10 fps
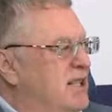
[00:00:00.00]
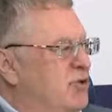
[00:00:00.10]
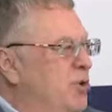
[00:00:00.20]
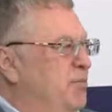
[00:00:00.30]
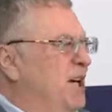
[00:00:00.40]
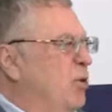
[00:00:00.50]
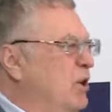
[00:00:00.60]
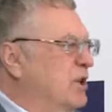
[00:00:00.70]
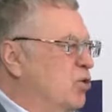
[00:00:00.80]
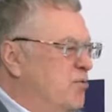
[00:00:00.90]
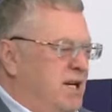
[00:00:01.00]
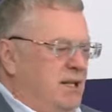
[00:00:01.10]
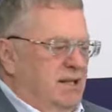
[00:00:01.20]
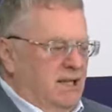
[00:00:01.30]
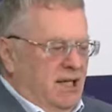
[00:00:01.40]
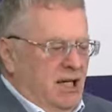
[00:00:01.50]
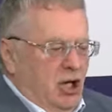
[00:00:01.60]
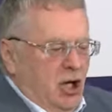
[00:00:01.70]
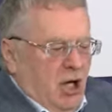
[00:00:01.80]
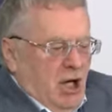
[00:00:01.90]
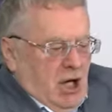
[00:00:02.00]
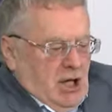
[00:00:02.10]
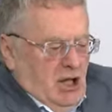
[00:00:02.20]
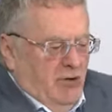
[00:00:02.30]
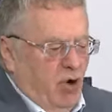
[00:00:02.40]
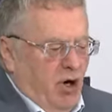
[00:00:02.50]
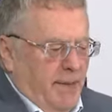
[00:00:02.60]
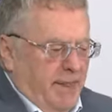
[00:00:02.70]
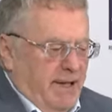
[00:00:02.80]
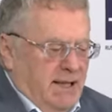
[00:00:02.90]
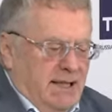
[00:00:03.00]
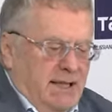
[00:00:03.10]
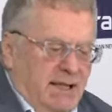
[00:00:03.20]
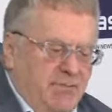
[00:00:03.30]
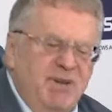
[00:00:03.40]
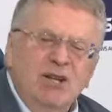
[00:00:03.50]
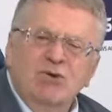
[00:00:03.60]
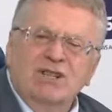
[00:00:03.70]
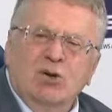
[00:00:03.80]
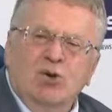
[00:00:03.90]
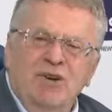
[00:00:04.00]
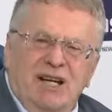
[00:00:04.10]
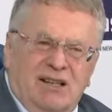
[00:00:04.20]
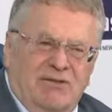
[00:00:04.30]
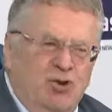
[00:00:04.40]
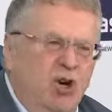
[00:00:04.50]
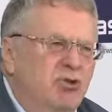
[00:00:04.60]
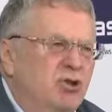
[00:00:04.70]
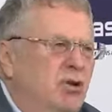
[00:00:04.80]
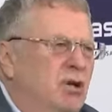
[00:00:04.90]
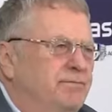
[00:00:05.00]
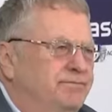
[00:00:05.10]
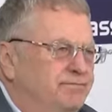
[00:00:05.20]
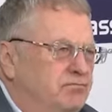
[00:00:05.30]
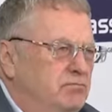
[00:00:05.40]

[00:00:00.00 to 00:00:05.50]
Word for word: значит он плохой документ. Его минус документа в том, что